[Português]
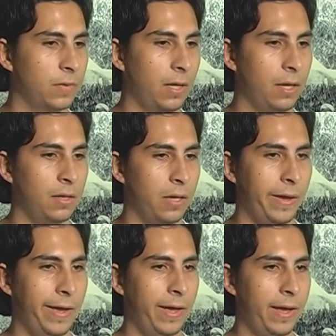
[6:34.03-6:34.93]
Tá?
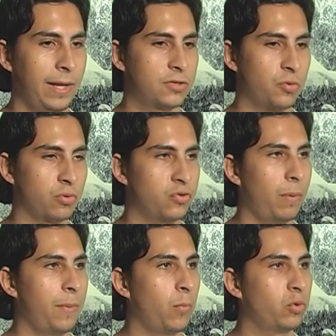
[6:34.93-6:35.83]
É, eles
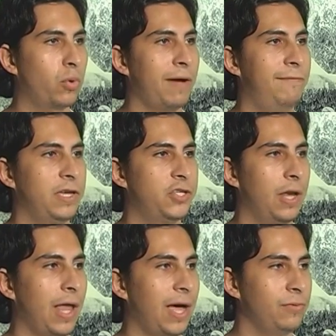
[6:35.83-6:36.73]
consomem muito café
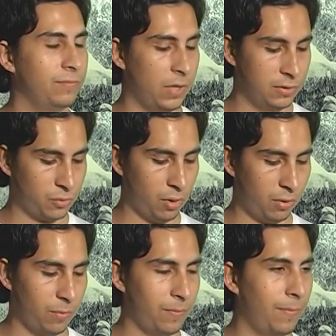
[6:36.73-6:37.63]
gelado, eles
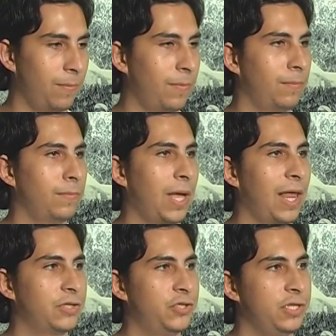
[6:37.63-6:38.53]
colocam uma
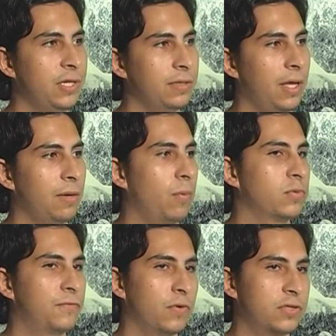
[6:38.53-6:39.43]
latinha, né, como
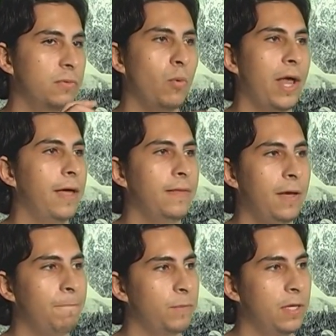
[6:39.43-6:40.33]
se fosse um
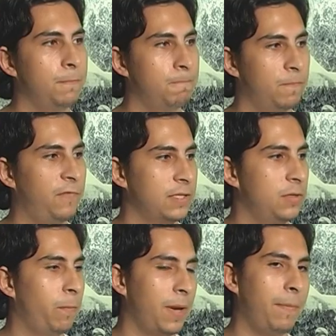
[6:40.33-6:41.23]
guaraná, e
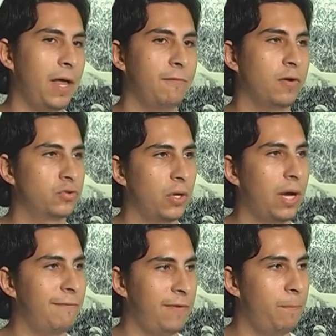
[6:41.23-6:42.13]
faziam preparar um
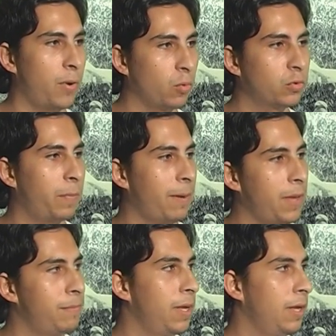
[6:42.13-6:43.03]
café pronto para
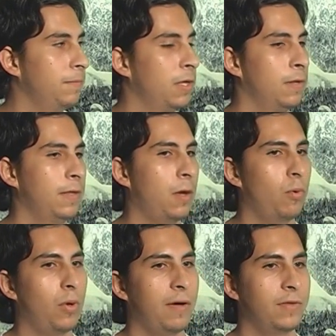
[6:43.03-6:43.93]
beber, né,
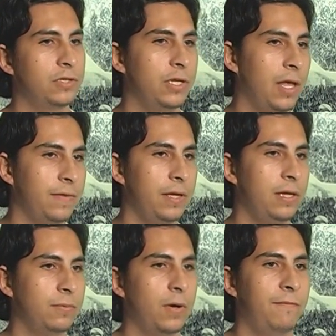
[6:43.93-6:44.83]
colocavam na
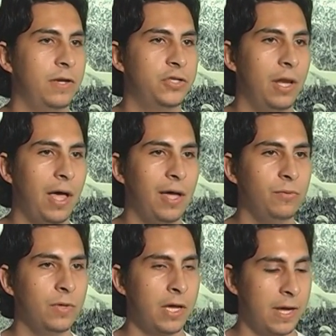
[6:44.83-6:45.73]
geladeira, o café
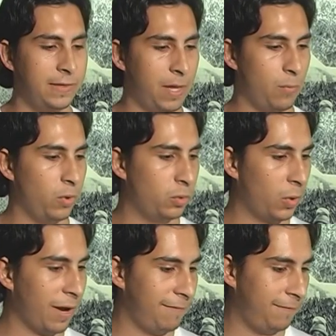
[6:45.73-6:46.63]
gelado, e tem muito
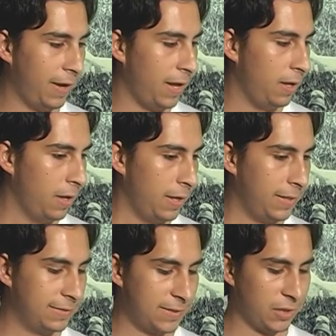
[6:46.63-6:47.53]
café
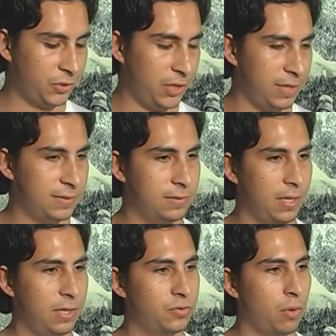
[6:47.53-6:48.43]
em sachês,
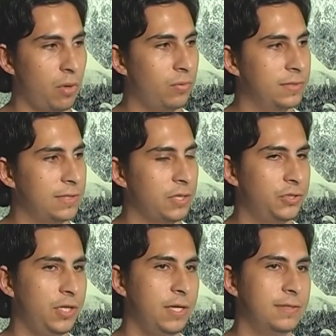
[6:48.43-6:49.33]
né, eles colocam em
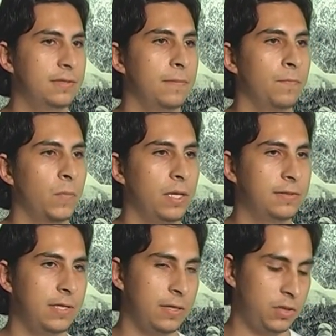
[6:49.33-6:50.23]
sachês
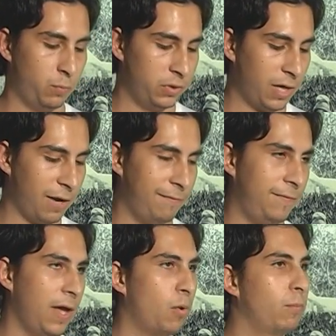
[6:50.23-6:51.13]
esse tipo de
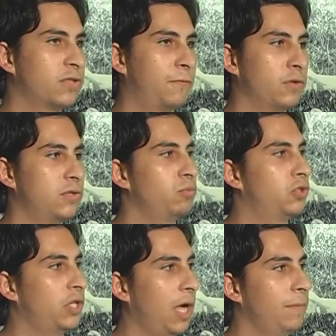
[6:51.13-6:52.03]
café, como se fosse um
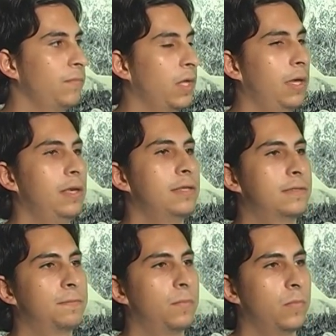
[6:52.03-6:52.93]
chá,
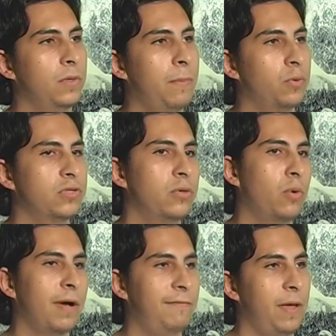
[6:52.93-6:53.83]
eles depositam o
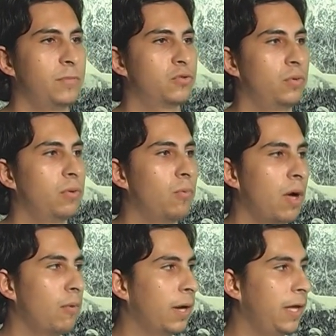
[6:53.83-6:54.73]
café, misturam com
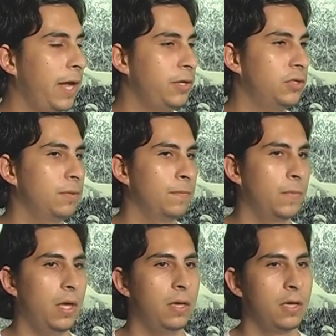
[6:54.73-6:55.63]
água quente
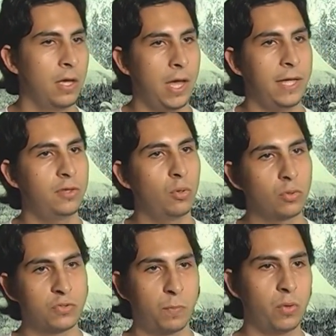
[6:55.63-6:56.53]
né? entre
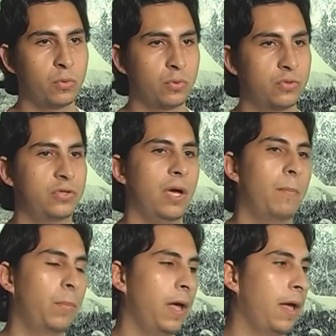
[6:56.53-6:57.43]
outros produtos, já
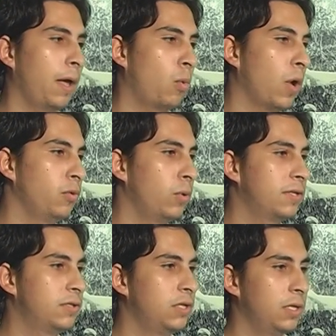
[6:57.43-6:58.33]
é,
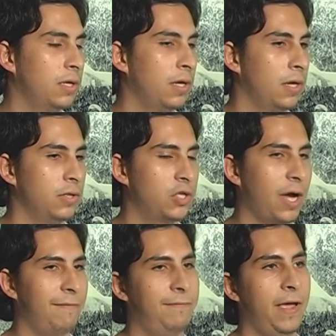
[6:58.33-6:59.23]
coadores de, de
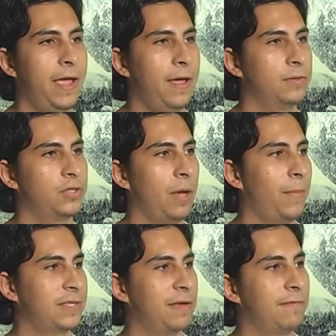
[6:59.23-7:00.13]
café já
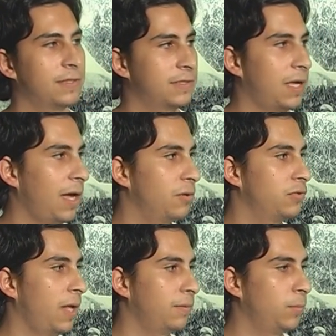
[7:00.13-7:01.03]
mais avançados,
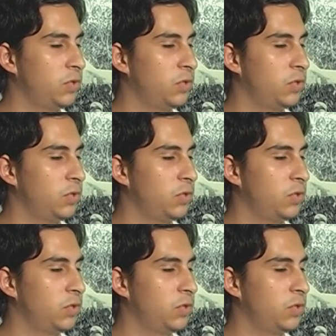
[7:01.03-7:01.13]
né?